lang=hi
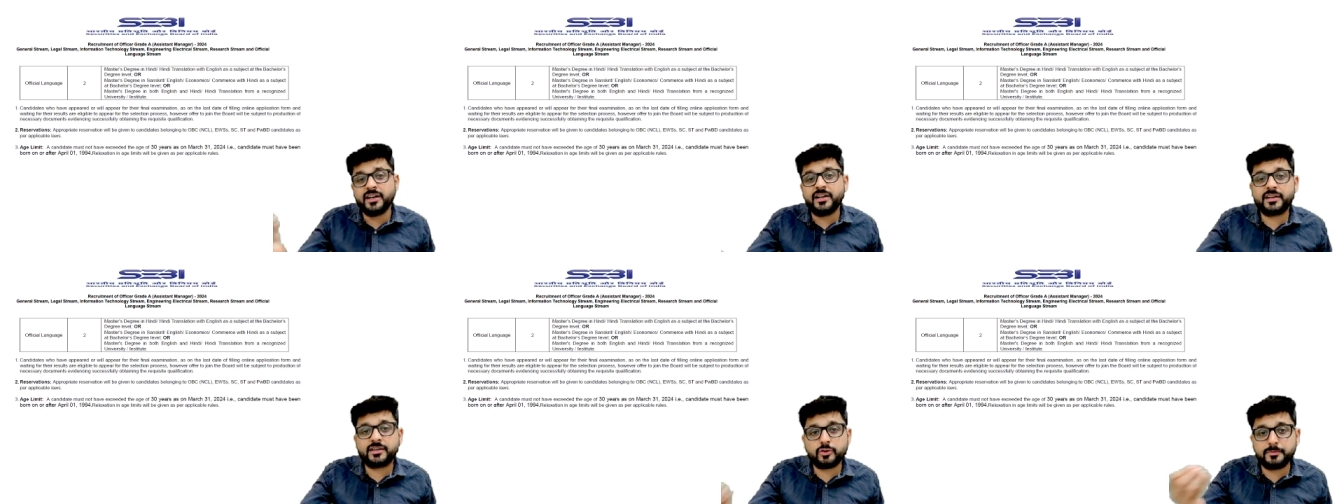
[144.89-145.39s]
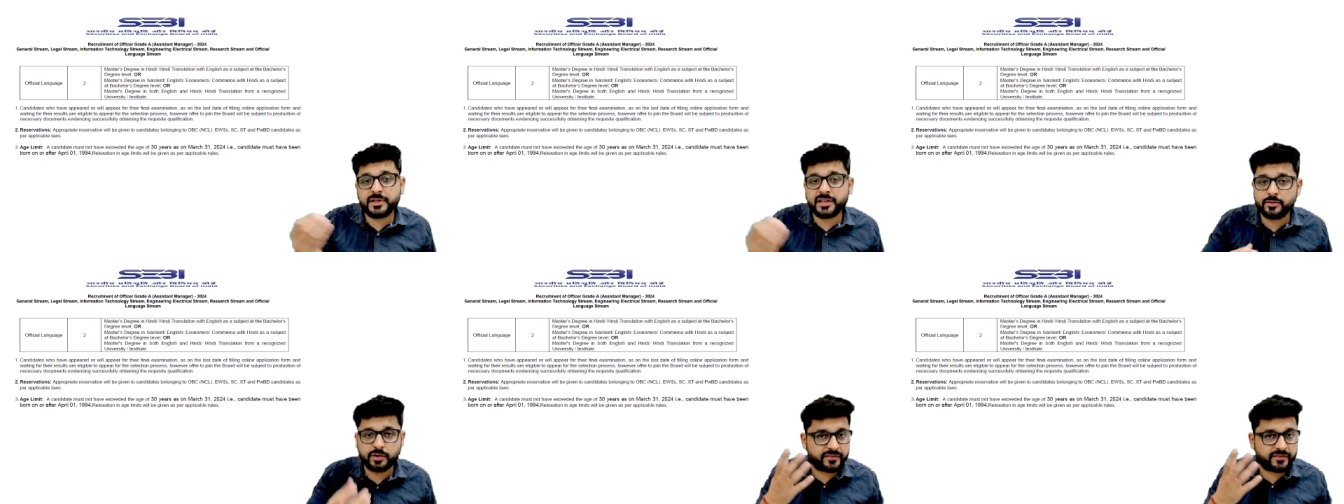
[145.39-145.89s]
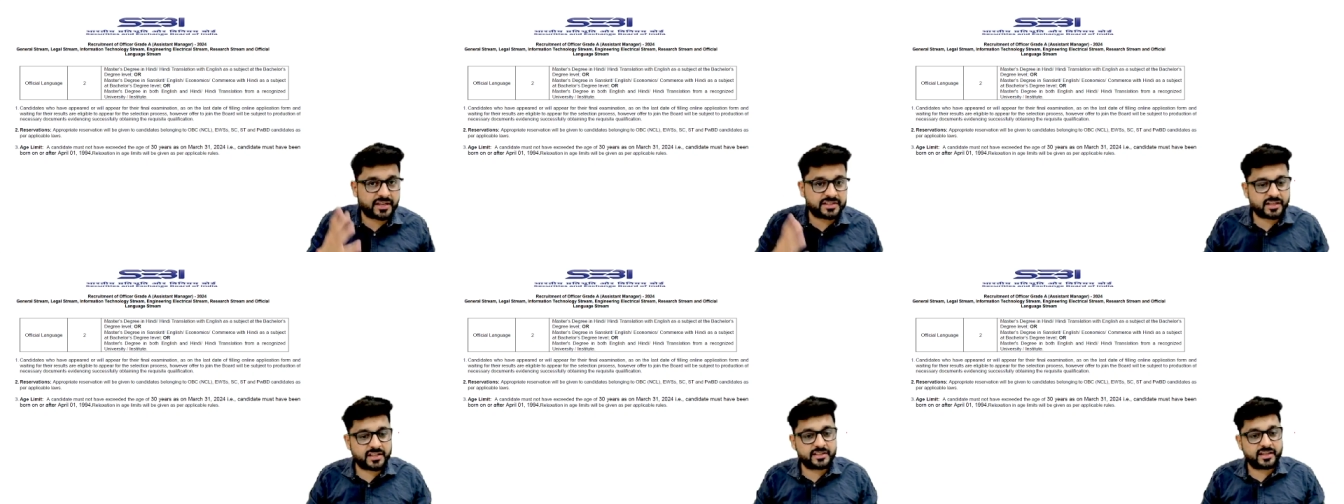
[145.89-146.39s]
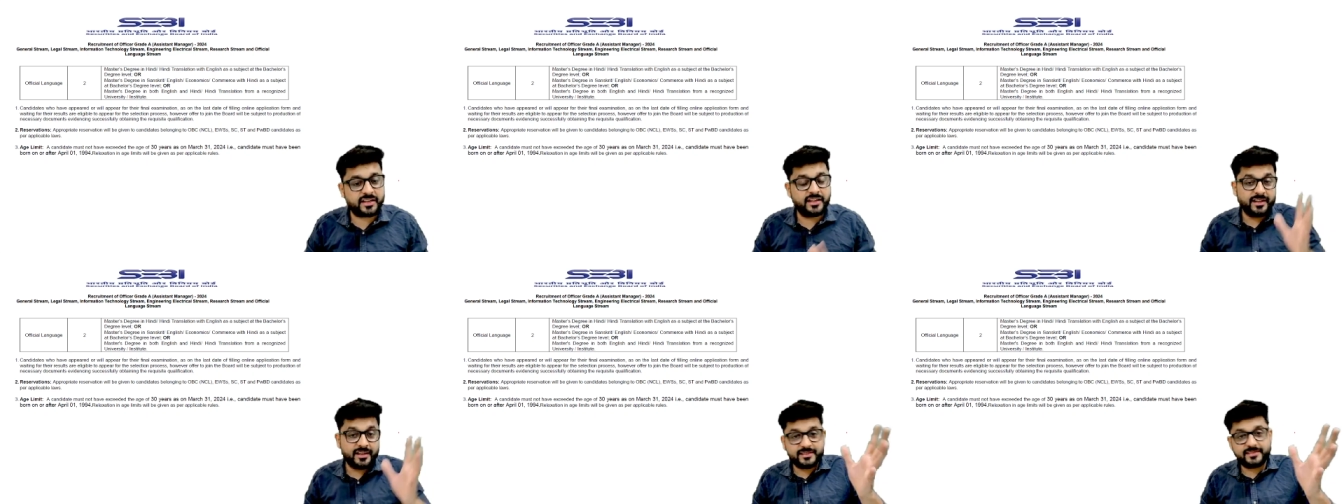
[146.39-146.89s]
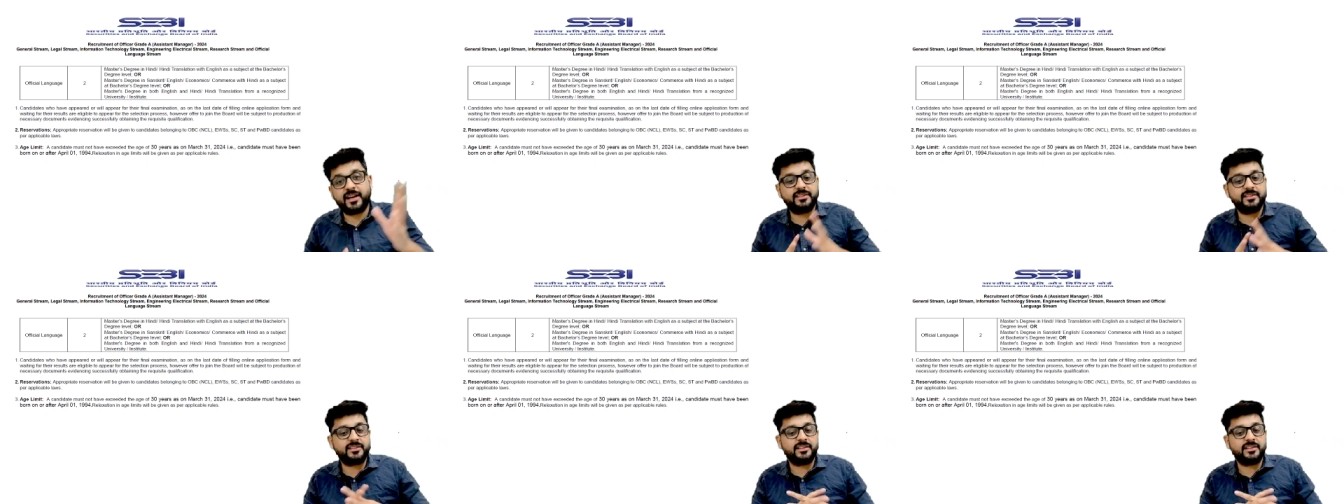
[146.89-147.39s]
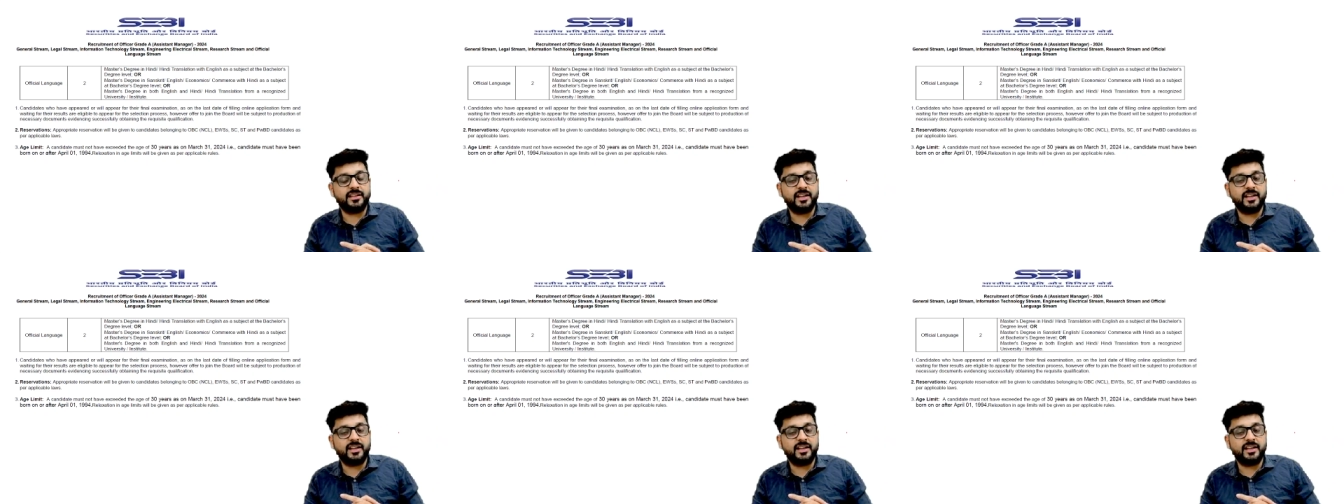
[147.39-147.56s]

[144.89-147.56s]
रिक्रूटमेंट की नोटिफिकेशन आ जाए साथ ही साथ